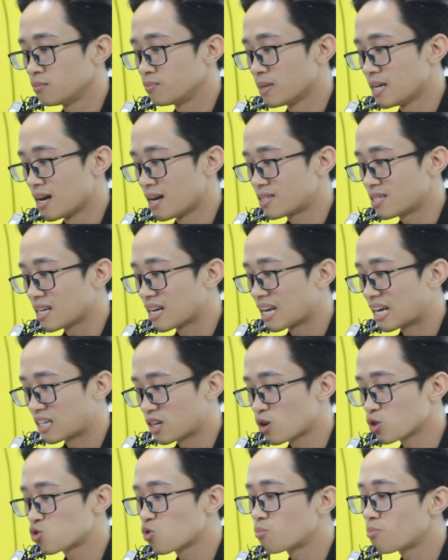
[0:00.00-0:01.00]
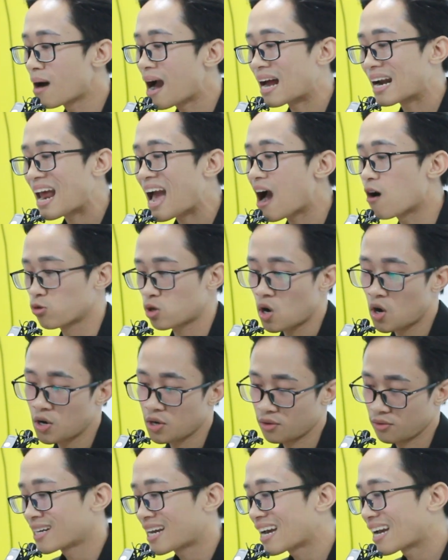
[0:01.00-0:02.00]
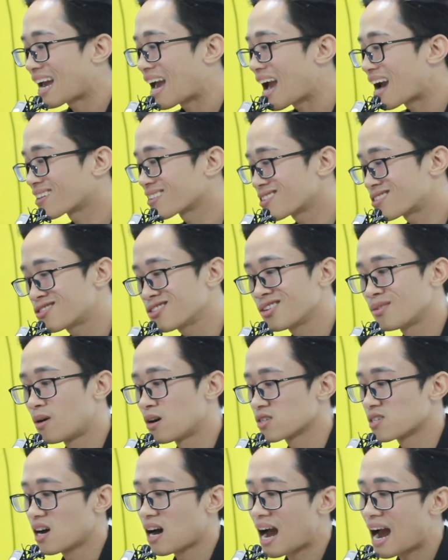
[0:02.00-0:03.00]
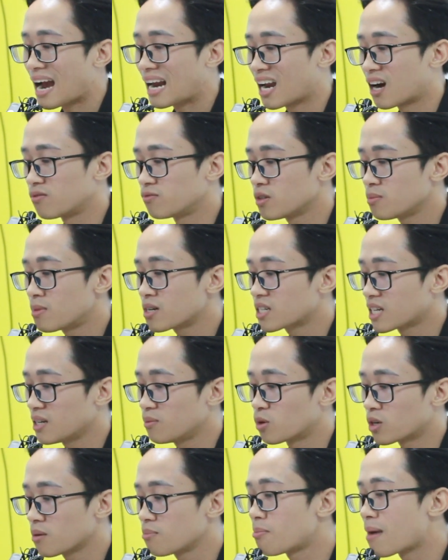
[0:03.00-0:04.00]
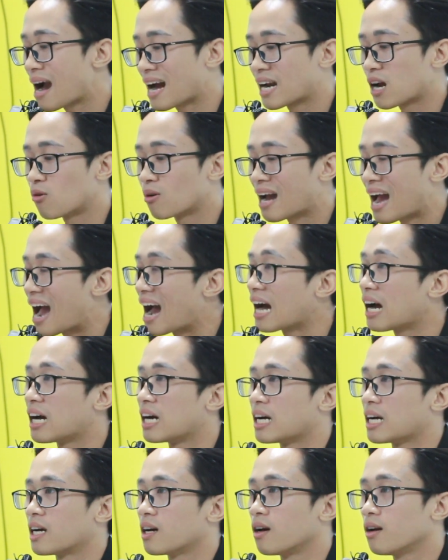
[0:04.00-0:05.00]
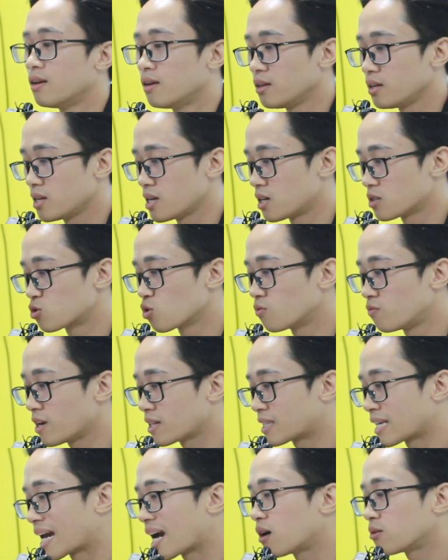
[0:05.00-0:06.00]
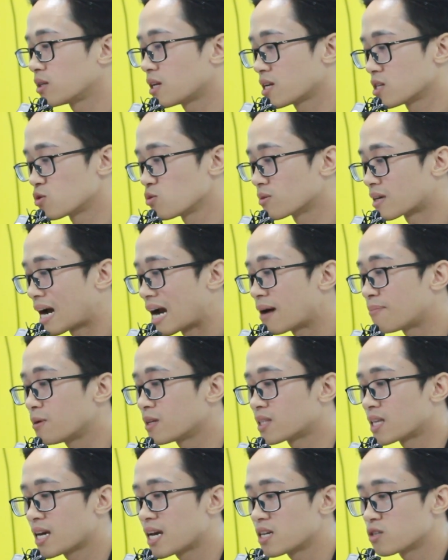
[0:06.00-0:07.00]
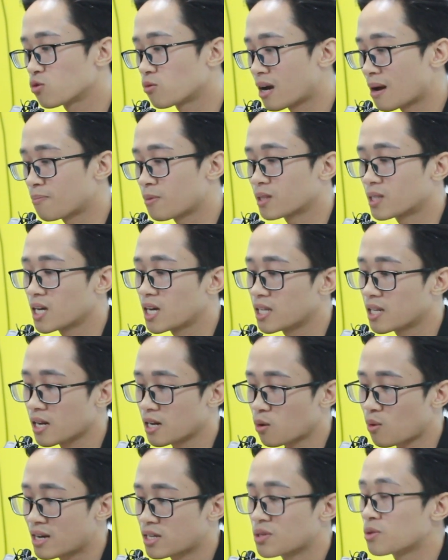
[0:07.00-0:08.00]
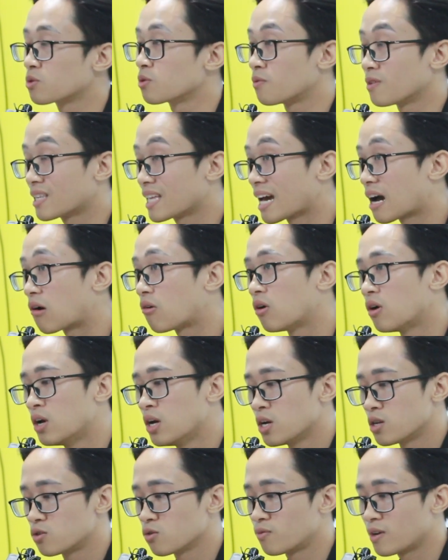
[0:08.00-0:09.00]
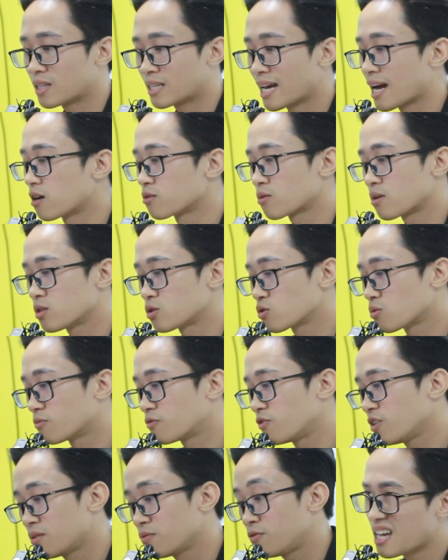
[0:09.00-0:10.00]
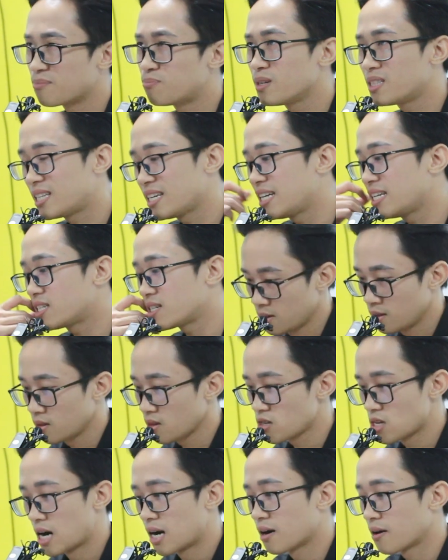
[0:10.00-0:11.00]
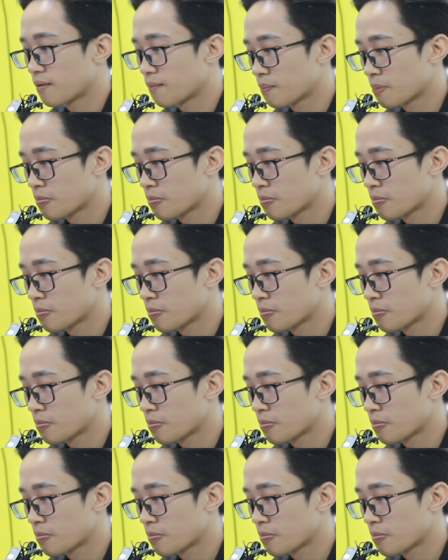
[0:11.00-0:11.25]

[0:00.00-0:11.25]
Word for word: bây giờ chỉ là nó dùng mạng nào thôi khách hàng thì chưa bao giờ hài lòng với bất kỳ một cái mạng nào cả bây giờ dùng Viettel thì lại dùng cả FPT, dùng FPT thì lại quay dùng Viettel, dùng Viettel xong lại dùng bên VNPT, này chưa?